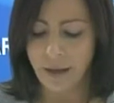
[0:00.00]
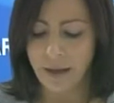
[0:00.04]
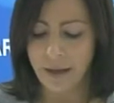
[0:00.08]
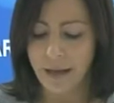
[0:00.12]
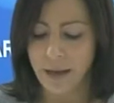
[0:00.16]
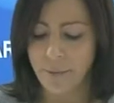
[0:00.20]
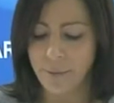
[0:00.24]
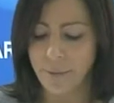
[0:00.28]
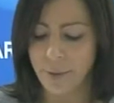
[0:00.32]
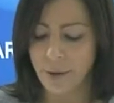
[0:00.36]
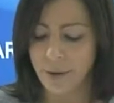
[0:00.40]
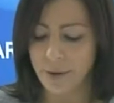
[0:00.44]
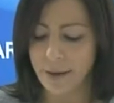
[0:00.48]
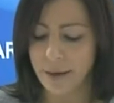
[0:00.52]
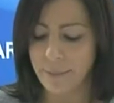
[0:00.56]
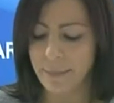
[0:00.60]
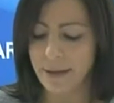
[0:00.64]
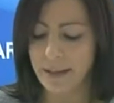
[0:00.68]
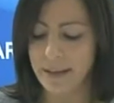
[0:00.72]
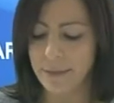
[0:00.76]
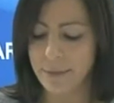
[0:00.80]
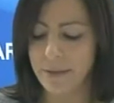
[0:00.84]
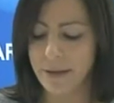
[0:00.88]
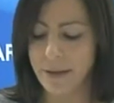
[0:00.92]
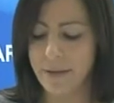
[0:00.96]
En programa
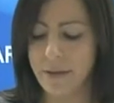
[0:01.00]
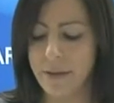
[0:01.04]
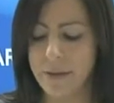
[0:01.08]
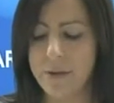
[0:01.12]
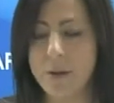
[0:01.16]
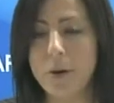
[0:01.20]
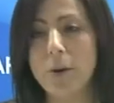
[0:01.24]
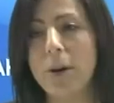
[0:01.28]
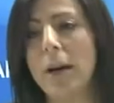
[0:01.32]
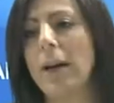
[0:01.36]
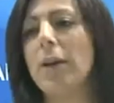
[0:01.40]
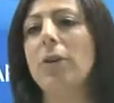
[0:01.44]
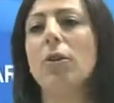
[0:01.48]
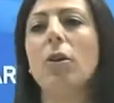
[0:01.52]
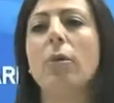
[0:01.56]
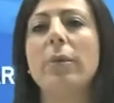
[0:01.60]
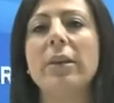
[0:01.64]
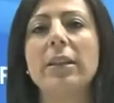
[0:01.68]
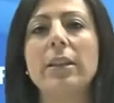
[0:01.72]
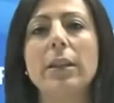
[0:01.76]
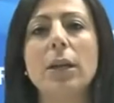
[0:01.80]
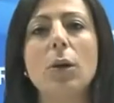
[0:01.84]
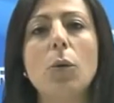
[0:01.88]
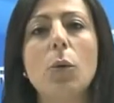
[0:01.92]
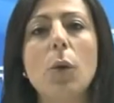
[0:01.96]
libre de drogas,
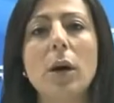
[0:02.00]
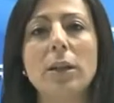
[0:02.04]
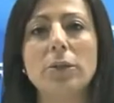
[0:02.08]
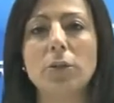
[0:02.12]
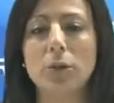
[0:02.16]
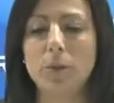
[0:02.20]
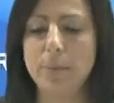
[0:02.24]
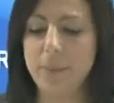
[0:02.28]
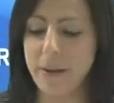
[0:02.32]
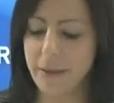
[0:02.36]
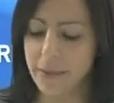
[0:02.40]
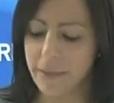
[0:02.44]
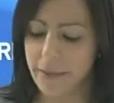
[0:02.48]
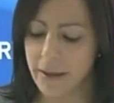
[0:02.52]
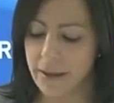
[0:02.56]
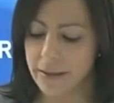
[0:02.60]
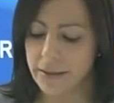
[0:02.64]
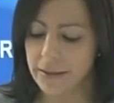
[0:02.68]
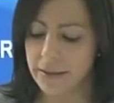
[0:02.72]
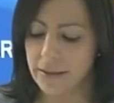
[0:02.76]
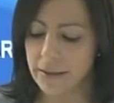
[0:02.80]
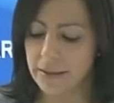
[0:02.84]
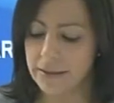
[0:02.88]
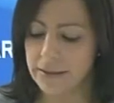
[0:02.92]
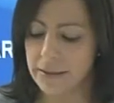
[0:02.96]
94
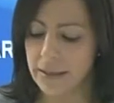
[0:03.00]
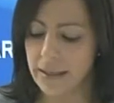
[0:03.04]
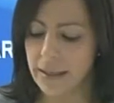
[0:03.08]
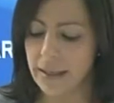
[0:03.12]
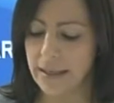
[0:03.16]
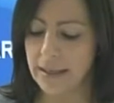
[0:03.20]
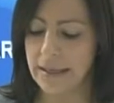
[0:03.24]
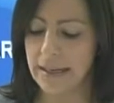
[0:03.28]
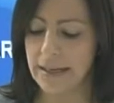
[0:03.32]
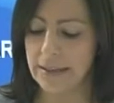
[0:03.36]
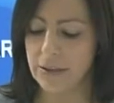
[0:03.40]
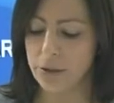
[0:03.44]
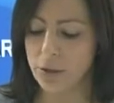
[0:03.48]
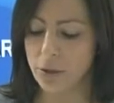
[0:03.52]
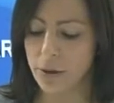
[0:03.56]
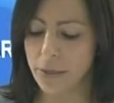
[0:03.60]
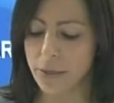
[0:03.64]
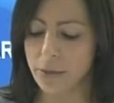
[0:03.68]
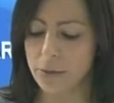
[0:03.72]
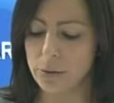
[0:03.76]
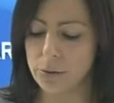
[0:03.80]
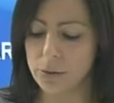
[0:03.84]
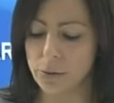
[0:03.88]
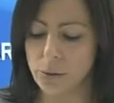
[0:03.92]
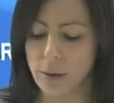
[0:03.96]
pacientes y
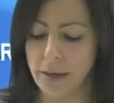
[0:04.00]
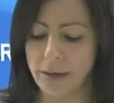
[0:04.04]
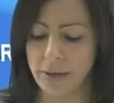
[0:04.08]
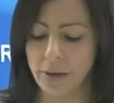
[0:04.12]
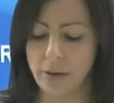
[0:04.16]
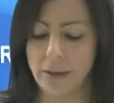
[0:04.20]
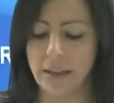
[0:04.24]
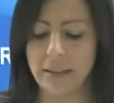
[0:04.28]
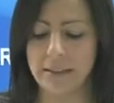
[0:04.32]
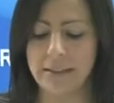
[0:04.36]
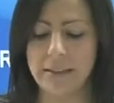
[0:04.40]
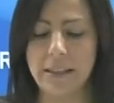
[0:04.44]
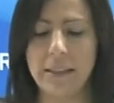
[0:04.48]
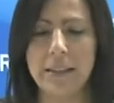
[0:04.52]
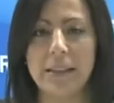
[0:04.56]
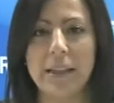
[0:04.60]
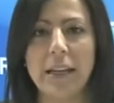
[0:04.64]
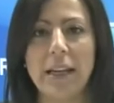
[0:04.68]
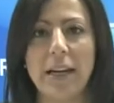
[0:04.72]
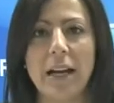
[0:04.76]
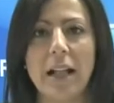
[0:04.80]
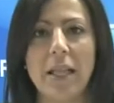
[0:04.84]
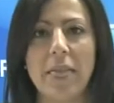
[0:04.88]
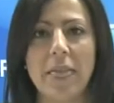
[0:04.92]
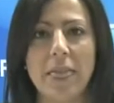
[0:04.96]
14 usuarios que
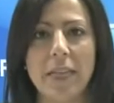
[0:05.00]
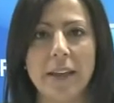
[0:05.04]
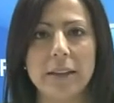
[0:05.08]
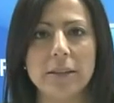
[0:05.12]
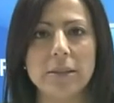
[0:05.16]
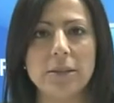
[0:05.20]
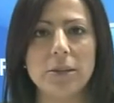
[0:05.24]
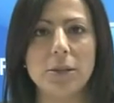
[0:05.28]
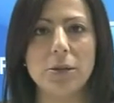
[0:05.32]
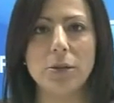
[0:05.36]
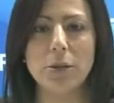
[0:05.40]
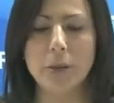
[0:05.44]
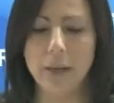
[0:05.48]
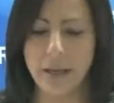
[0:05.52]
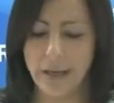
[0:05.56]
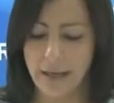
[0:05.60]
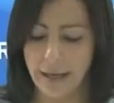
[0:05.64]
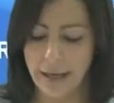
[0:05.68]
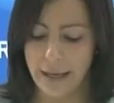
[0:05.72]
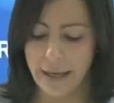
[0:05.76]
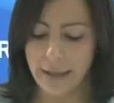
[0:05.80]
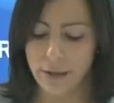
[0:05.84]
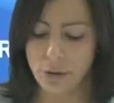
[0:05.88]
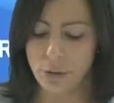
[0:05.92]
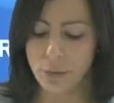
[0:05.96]
asisten al centro
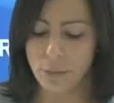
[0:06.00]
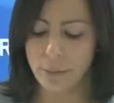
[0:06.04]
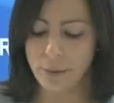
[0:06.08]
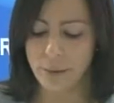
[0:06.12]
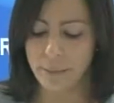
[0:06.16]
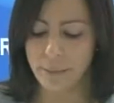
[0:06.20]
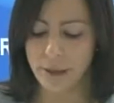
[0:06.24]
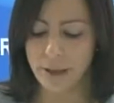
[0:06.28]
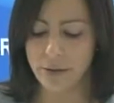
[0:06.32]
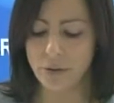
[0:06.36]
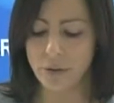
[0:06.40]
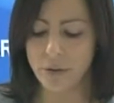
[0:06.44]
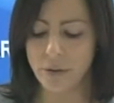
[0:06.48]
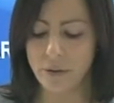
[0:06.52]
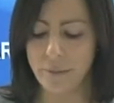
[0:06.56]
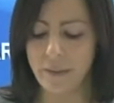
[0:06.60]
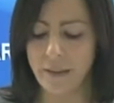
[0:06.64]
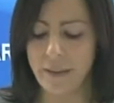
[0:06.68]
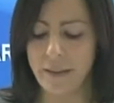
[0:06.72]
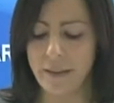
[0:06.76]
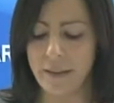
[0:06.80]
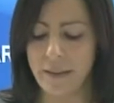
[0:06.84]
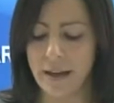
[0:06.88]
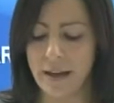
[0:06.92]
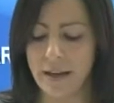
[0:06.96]
en cumplimiento de
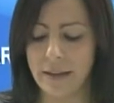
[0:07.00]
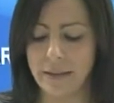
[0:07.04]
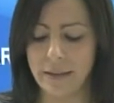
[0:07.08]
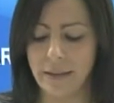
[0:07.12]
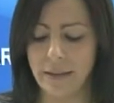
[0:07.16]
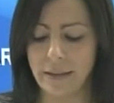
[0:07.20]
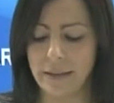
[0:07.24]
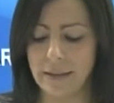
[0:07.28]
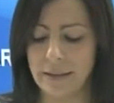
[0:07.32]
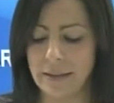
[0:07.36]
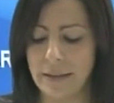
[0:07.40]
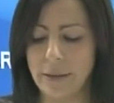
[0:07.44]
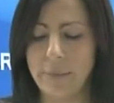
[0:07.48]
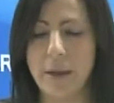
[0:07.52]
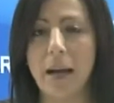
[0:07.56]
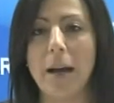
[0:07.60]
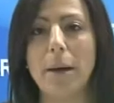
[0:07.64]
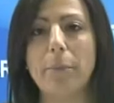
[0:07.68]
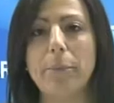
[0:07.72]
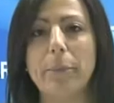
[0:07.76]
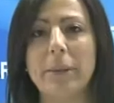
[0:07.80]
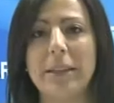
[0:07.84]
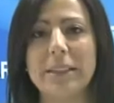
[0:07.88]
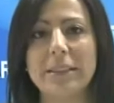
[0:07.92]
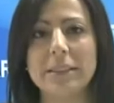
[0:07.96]
medidas alternativas
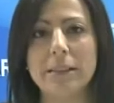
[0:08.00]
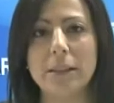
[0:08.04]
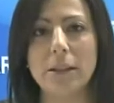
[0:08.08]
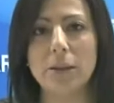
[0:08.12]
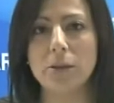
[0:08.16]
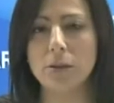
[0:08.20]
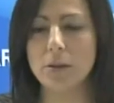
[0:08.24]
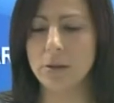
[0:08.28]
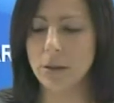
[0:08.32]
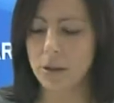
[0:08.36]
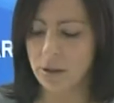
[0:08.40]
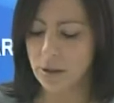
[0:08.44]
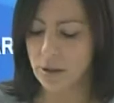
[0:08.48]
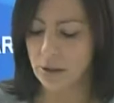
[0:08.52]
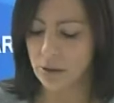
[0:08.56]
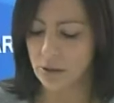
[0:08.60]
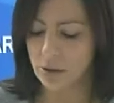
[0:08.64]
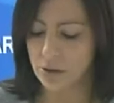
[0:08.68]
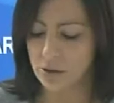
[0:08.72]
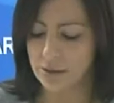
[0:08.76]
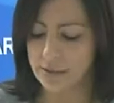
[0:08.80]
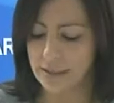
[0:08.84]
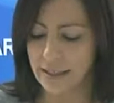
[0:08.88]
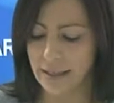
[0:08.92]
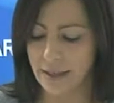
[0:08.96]
a prisión
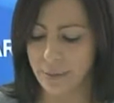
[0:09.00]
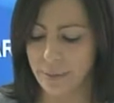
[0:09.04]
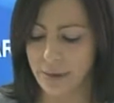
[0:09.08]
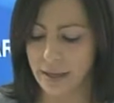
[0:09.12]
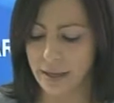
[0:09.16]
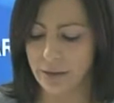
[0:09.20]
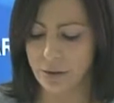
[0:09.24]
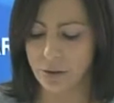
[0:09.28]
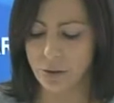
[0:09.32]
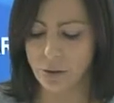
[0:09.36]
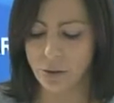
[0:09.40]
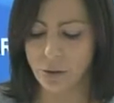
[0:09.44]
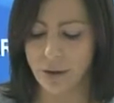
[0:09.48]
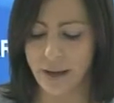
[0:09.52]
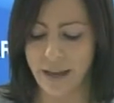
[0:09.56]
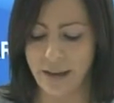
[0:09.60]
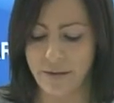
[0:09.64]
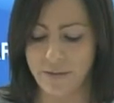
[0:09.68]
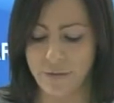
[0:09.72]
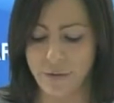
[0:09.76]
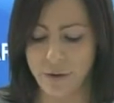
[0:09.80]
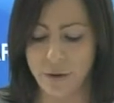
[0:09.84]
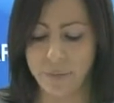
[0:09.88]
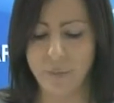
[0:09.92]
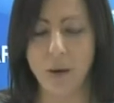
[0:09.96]
con seguimiento e
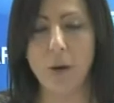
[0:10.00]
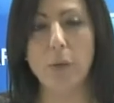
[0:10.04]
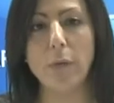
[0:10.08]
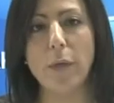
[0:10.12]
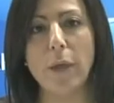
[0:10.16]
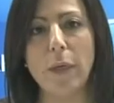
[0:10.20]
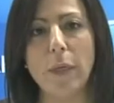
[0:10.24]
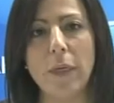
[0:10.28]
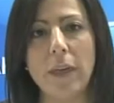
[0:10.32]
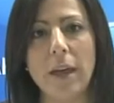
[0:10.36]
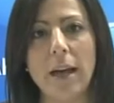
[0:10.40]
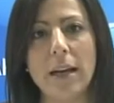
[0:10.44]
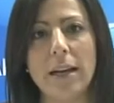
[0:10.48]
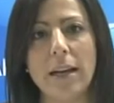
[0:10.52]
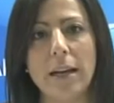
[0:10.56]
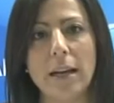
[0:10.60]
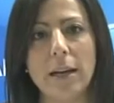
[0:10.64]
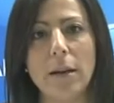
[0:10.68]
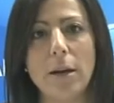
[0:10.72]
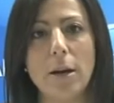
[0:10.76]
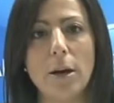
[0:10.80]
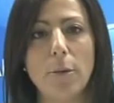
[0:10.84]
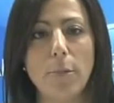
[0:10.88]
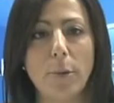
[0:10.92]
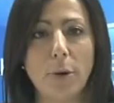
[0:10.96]
informes judiciales
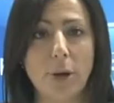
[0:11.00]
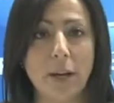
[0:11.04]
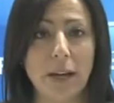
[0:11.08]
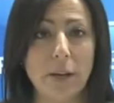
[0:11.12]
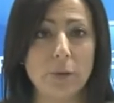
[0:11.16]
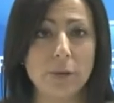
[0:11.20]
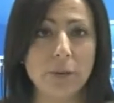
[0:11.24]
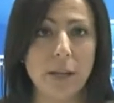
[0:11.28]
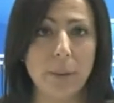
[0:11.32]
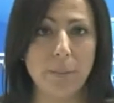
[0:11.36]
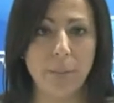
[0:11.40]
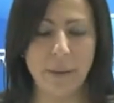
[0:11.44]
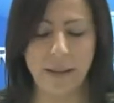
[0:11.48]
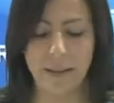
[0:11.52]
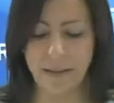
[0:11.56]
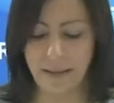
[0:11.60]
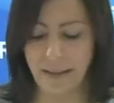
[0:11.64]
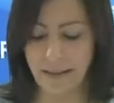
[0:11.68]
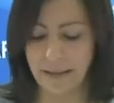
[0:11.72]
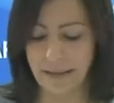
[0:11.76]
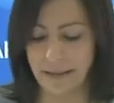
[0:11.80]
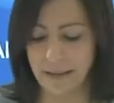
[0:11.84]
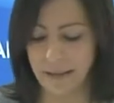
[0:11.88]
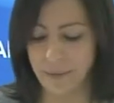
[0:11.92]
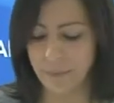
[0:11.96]
por causas
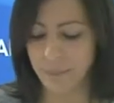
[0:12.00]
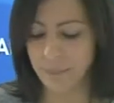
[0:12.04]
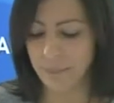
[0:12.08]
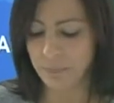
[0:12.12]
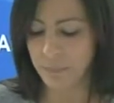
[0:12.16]
pendientes.